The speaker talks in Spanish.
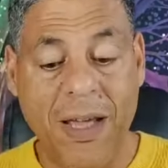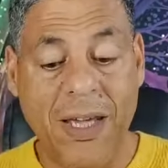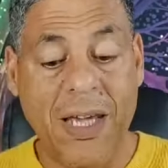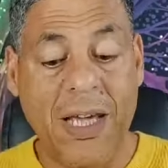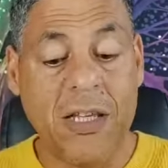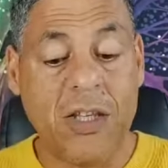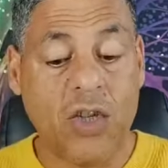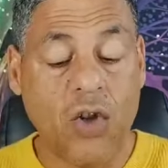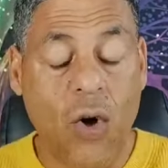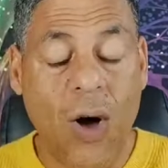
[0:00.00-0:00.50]
Y
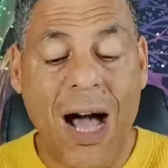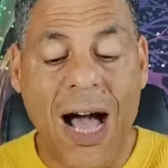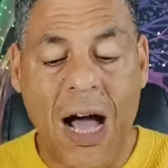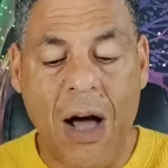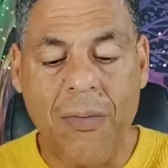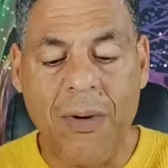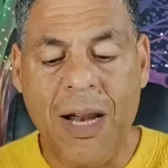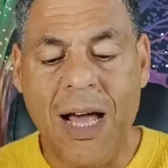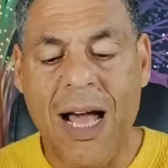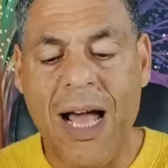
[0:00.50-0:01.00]
esto
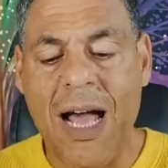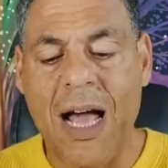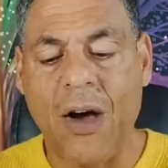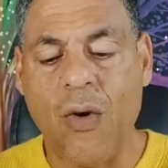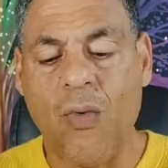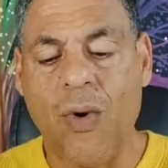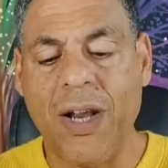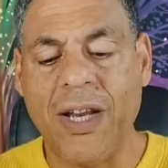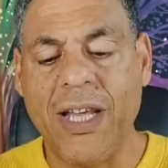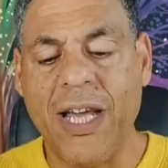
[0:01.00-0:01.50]
habla,
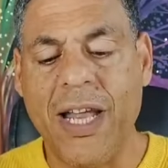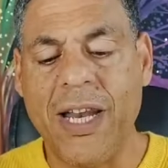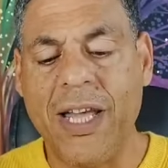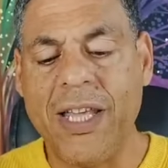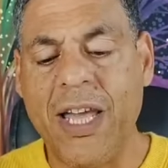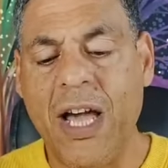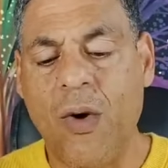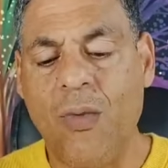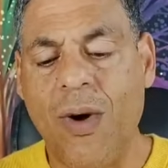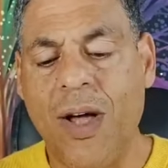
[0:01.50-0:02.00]
acuariana
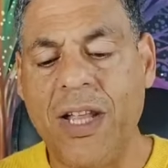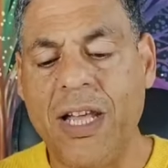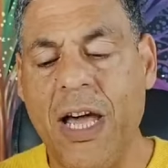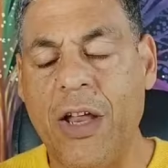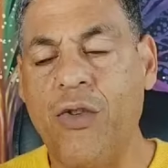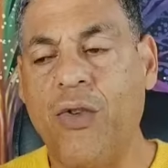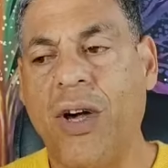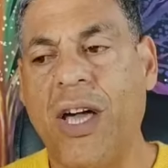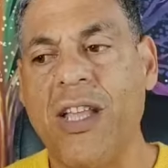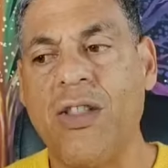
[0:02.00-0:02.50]
y
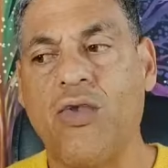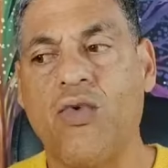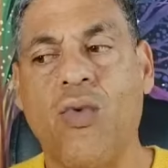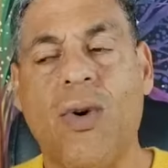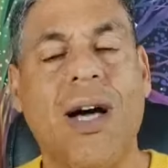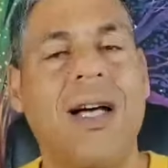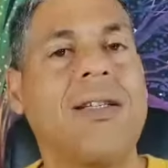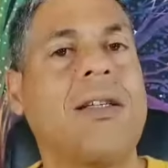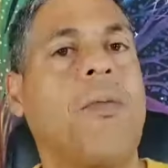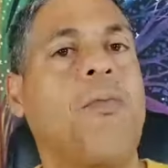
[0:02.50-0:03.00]
acuariano, que en tu
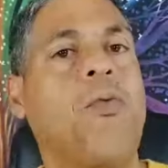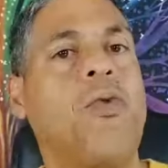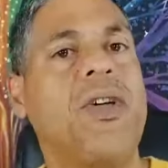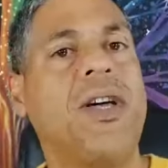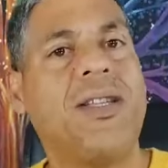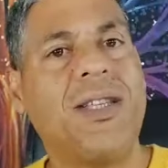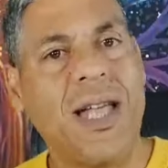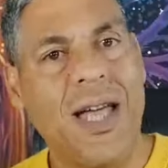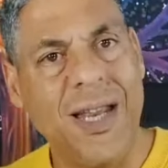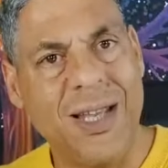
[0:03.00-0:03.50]
casa puede
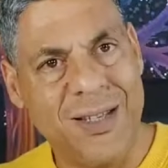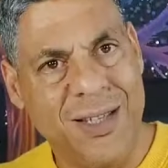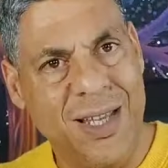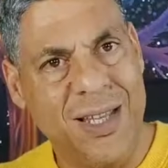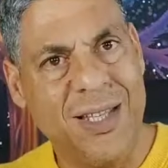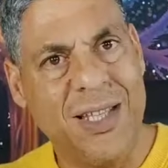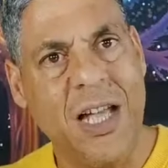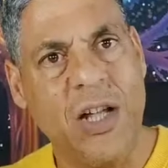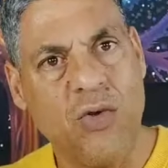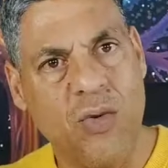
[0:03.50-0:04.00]
estar
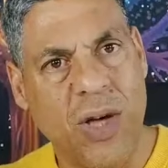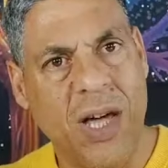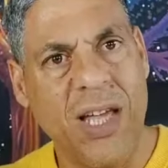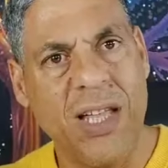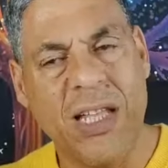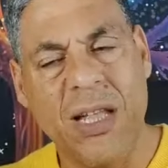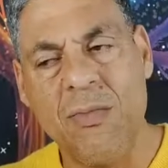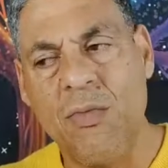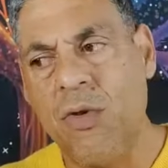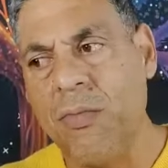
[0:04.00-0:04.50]
existiendo en
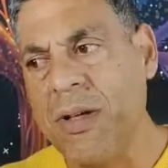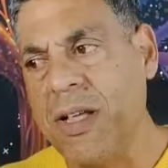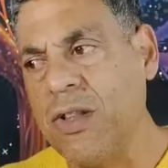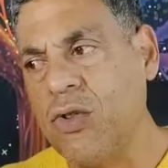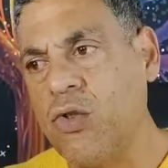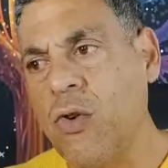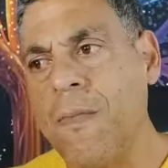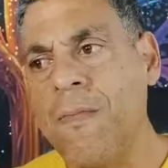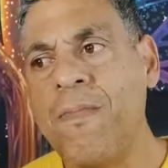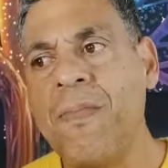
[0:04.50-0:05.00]
este
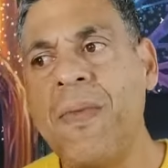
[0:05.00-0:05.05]
momento